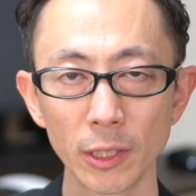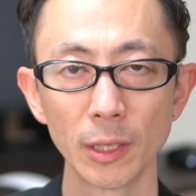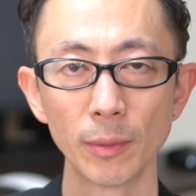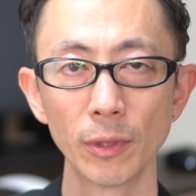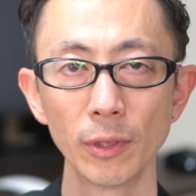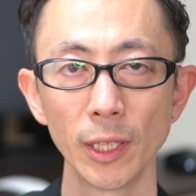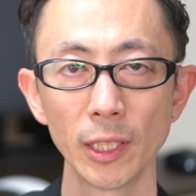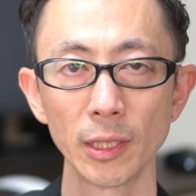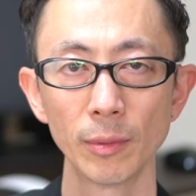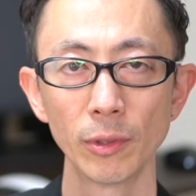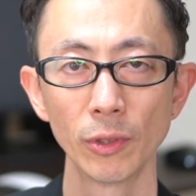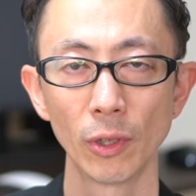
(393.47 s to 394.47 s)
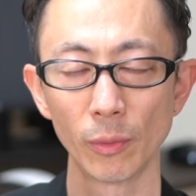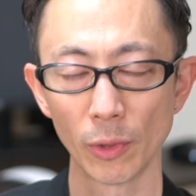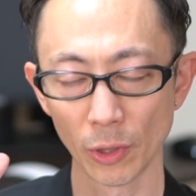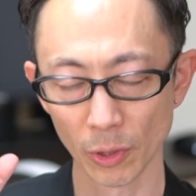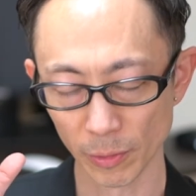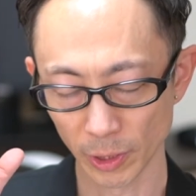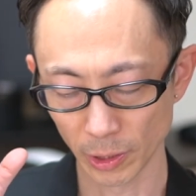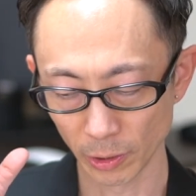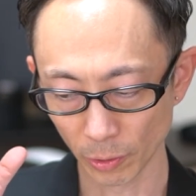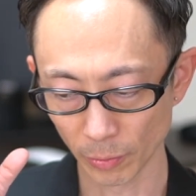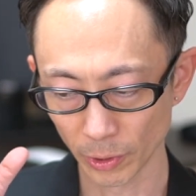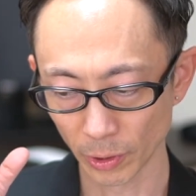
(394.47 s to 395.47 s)
自分で自分の思い込み信じ
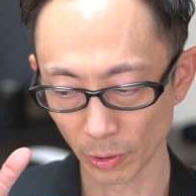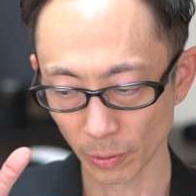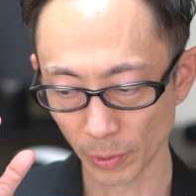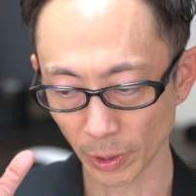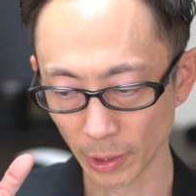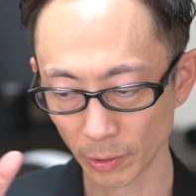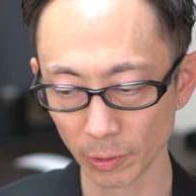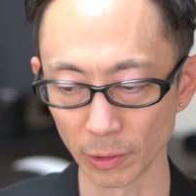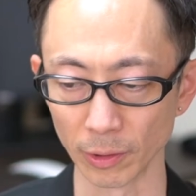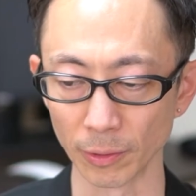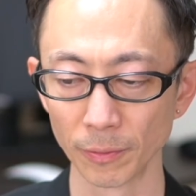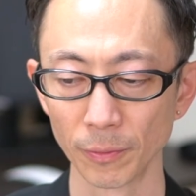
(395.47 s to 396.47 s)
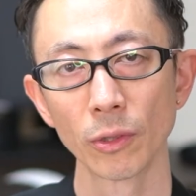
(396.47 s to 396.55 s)
込みすり込みに気づく